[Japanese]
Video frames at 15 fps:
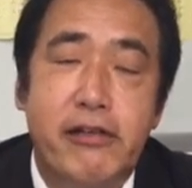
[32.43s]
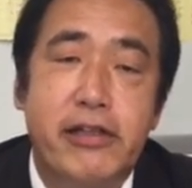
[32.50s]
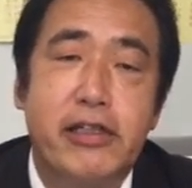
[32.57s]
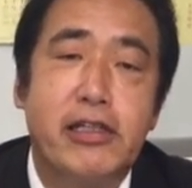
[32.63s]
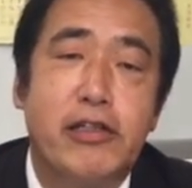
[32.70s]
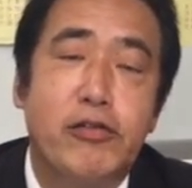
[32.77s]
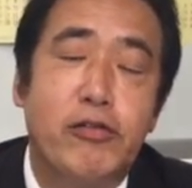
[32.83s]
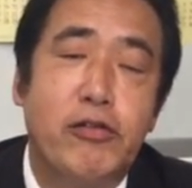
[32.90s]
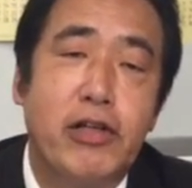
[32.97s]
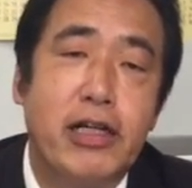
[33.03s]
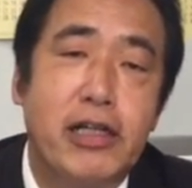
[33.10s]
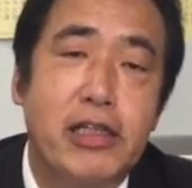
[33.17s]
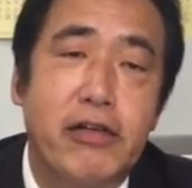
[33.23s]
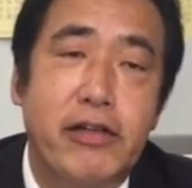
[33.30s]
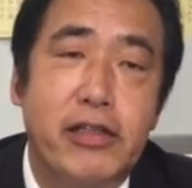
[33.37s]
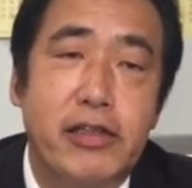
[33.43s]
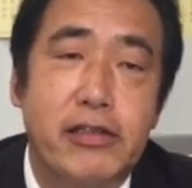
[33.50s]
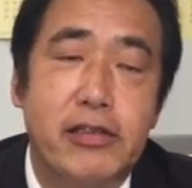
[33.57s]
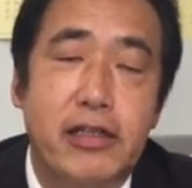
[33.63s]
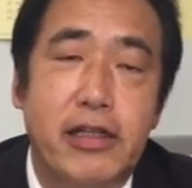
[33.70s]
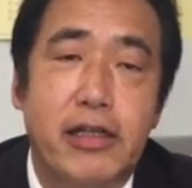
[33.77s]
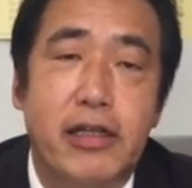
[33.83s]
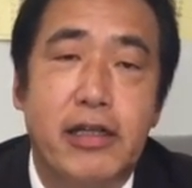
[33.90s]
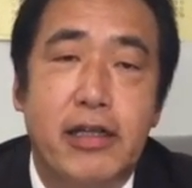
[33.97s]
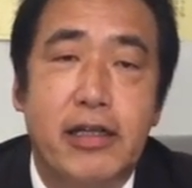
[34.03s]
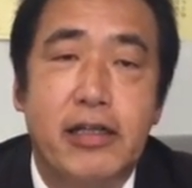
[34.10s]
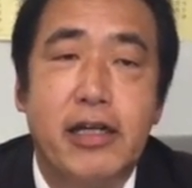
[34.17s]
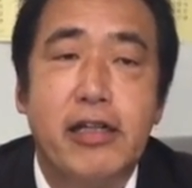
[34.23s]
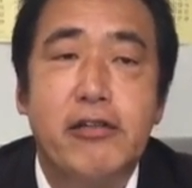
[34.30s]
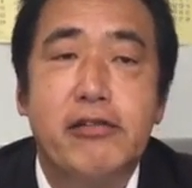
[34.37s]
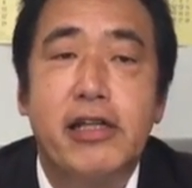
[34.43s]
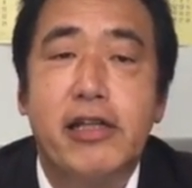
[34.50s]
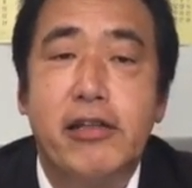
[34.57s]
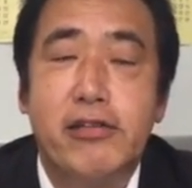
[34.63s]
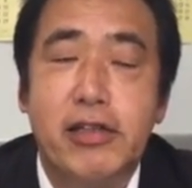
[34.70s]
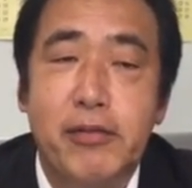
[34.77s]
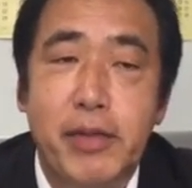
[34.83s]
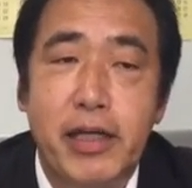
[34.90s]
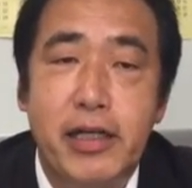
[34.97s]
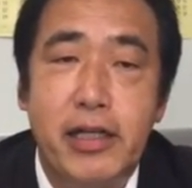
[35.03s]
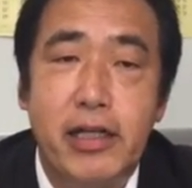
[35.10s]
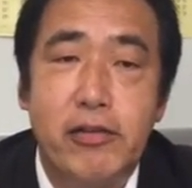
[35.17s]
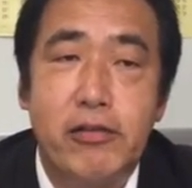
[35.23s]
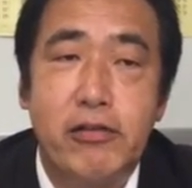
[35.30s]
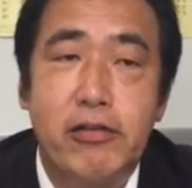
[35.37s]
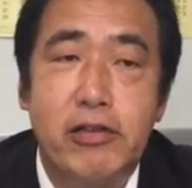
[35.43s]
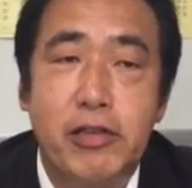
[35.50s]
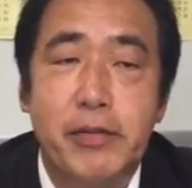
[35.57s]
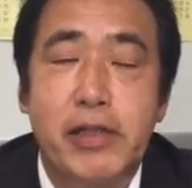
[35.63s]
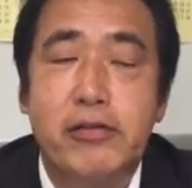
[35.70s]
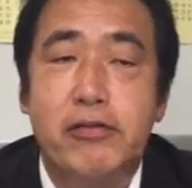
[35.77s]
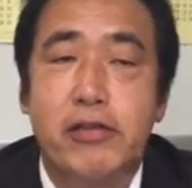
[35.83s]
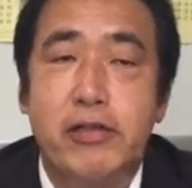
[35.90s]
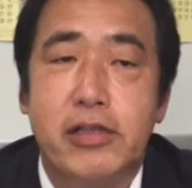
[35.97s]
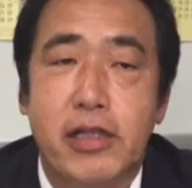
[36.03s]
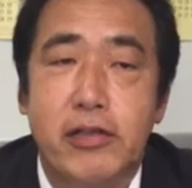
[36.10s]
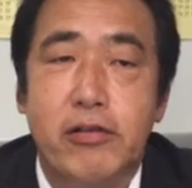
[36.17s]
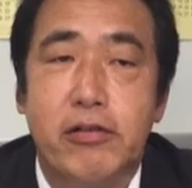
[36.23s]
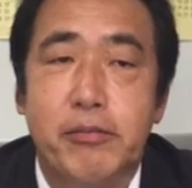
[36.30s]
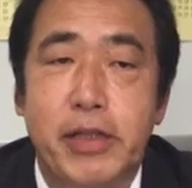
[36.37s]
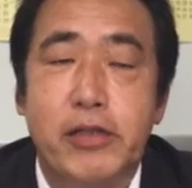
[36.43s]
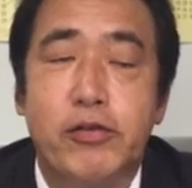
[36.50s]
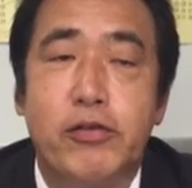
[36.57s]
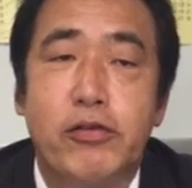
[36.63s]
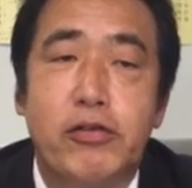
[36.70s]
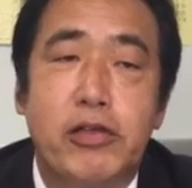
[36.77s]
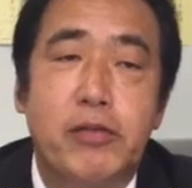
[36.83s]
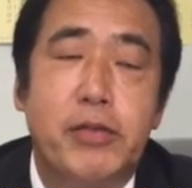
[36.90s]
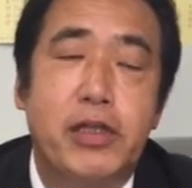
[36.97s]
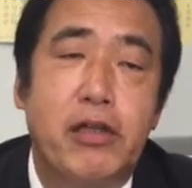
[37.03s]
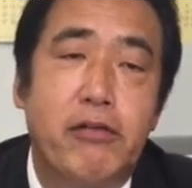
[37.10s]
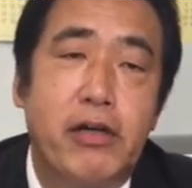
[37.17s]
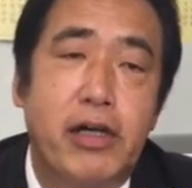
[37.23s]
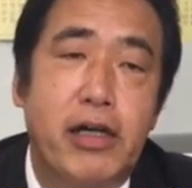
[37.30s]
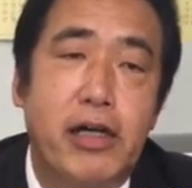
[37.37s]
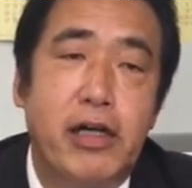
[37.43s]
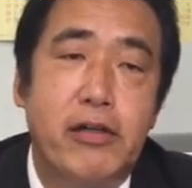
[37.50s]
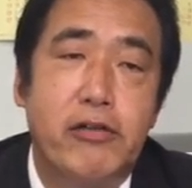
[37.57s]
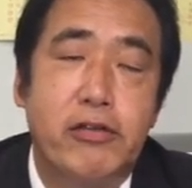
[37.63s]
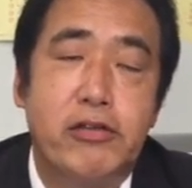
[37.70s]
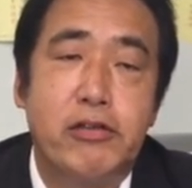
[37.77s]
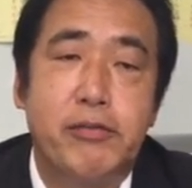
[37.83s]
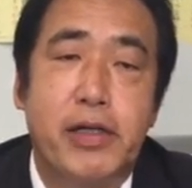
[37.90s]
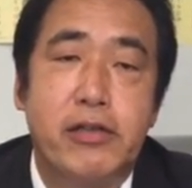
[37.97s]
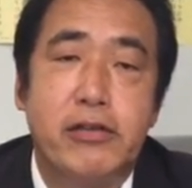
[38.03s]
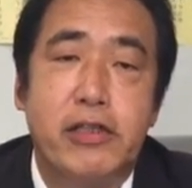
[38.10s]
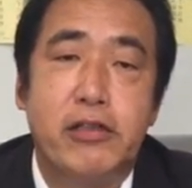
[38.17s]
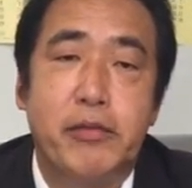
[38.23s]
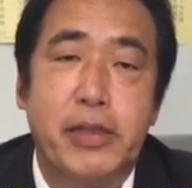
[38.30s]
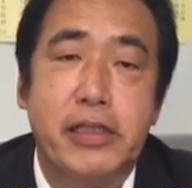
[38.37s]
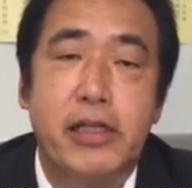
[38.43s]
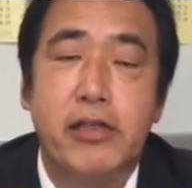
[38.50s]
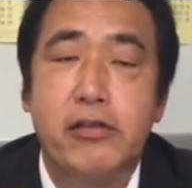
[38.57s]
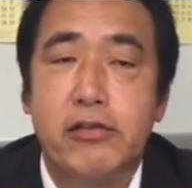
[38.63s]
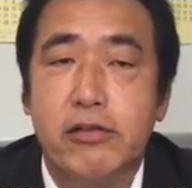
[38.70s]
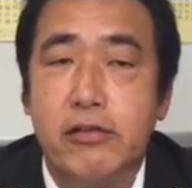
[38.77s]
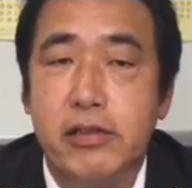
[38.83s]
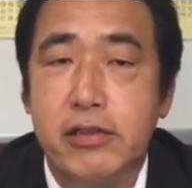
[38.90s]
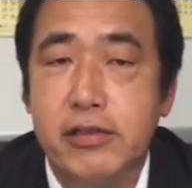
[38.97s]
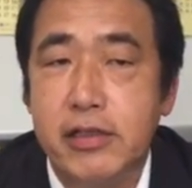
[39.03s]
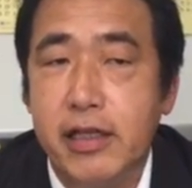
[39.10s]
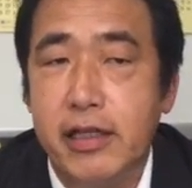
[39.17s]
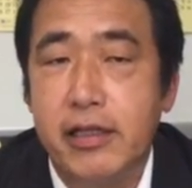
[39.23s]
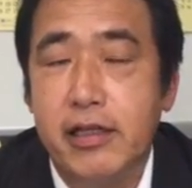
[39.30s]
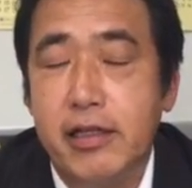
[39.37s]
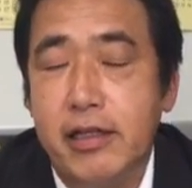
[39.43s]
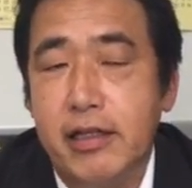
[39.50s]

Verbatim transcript: 私はその中ではですねやはり売られすぎ銘柄とリバウンド期待と、まあ、そういう意味では6902のまあ伝送ですね、